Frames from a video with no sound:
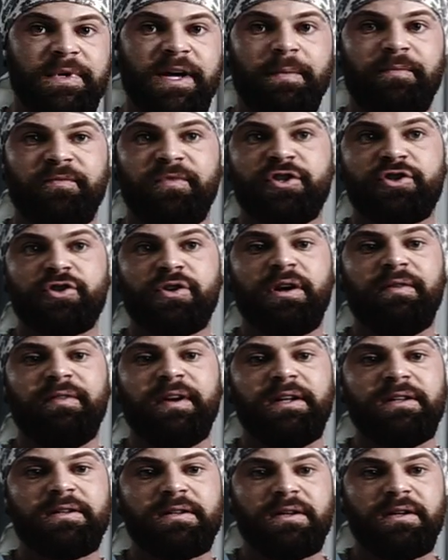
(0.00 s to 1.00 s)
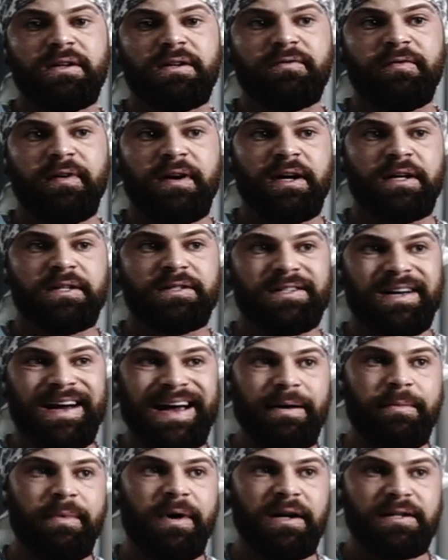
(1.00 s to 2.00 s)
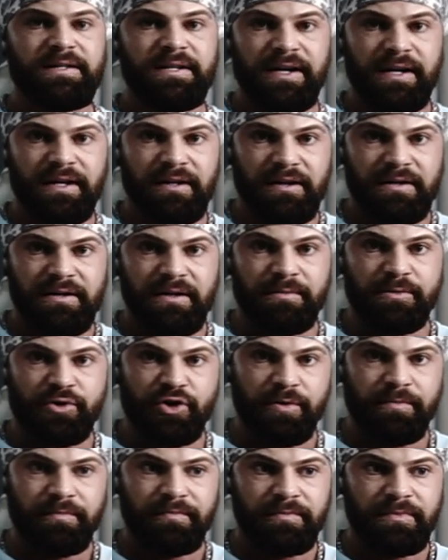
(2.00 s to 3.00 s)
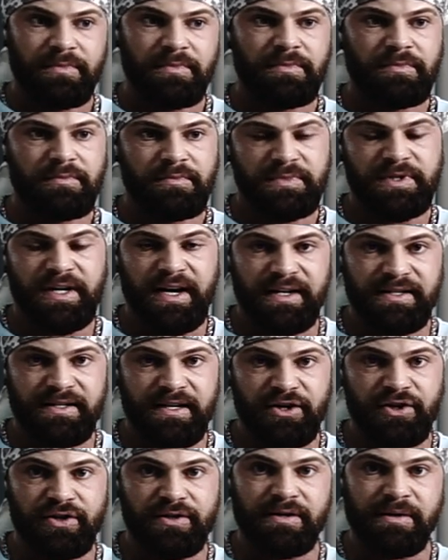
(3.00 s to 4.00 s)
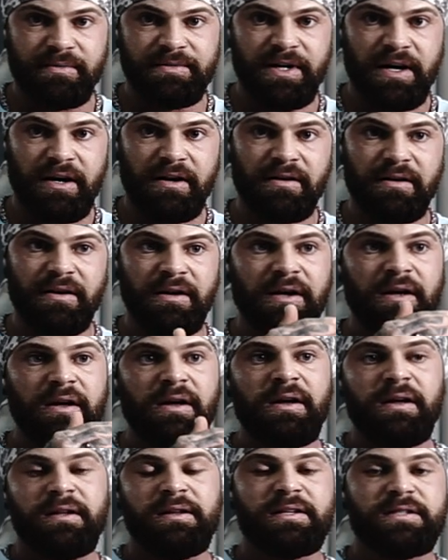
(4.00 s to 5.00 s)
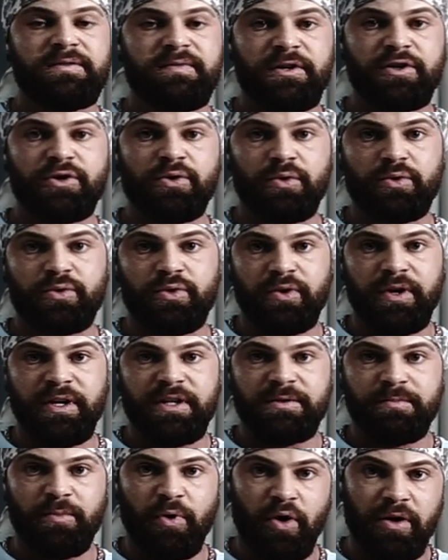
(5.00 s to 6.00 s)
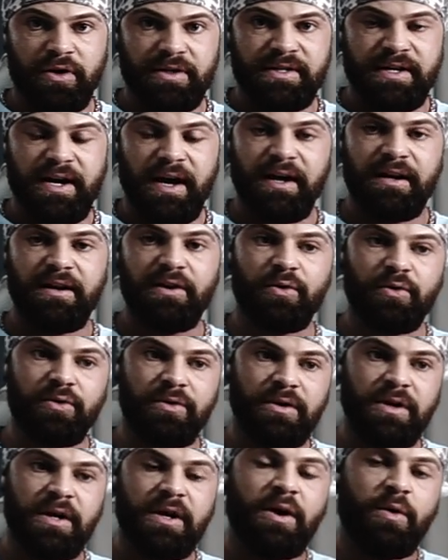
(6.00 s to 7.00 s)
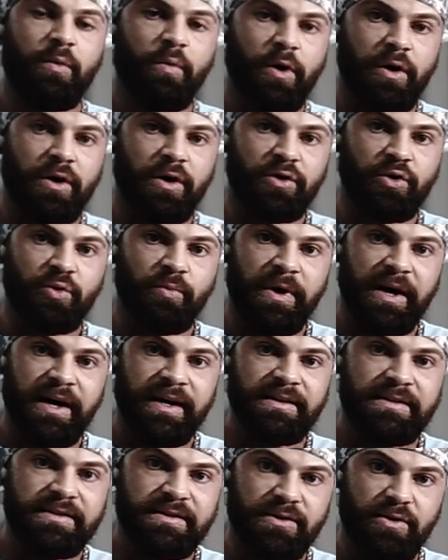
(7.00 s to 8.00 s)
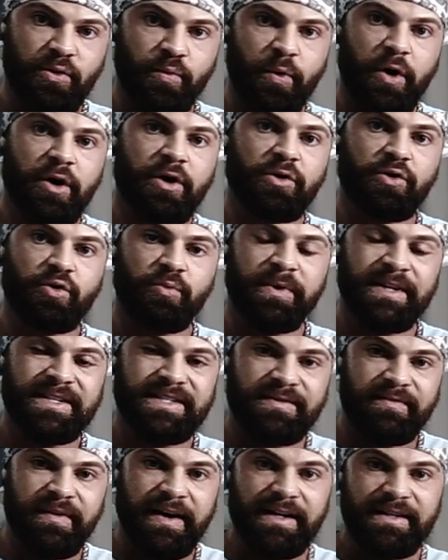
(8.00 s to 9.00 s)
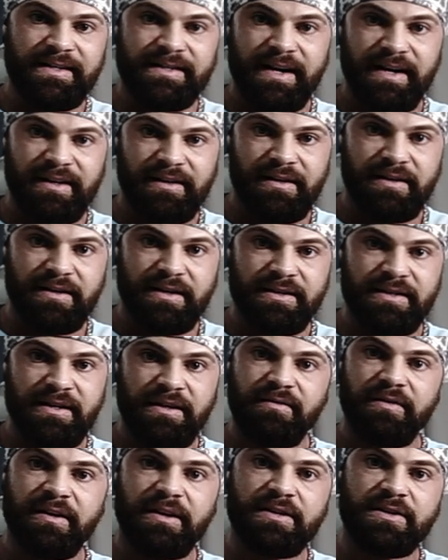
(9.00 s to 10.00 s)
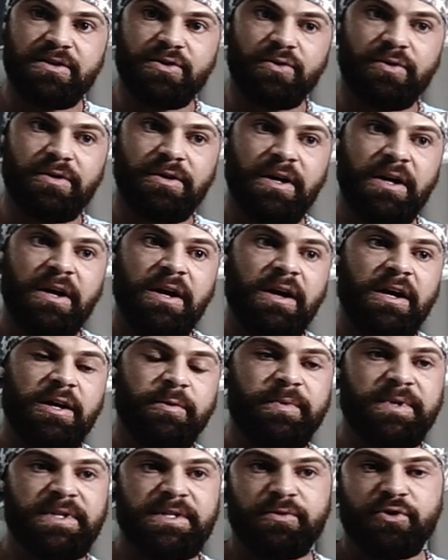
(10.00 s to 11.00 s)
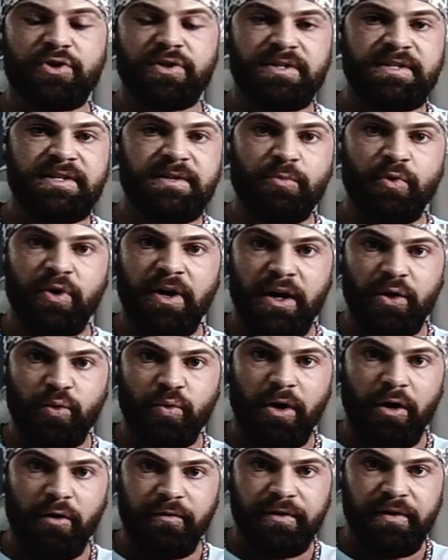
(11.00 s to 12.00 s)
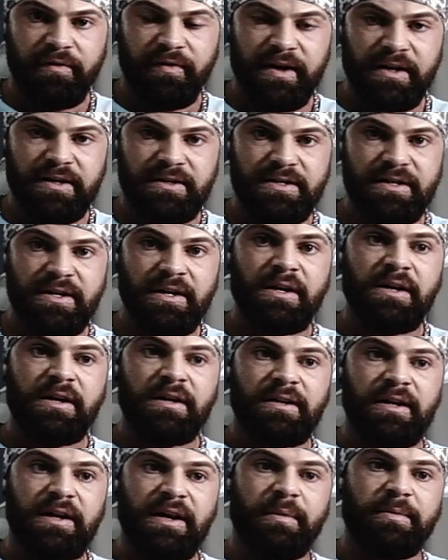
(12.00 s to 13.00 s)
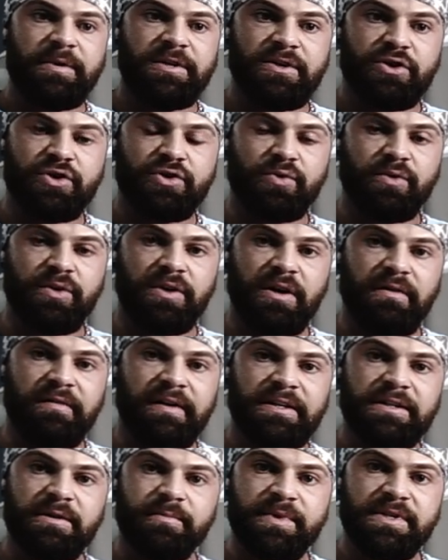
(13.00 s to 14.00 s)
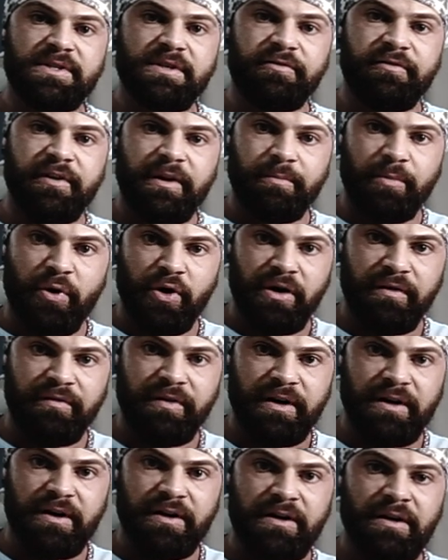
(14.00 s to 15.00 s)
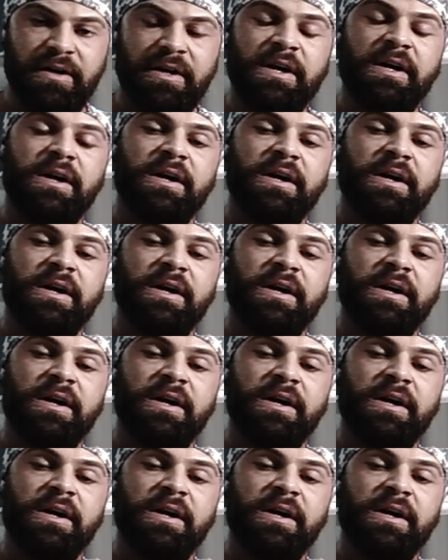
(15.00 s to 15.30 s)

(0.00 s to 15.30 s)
Ja, wie schon erwähnt, ich war dreimal täglich im Gym, drei Sessions am Tag. Das war strukturiert morgens Cardio, Workout Nummer 1 und Workout Nummer 2. Zeitlich gesehen war das so. Ich bin zwischen 7 und 8 Uhr aufgewacht. Dann habe ich eine Stunde gewartet, bis die Fatburner wirken.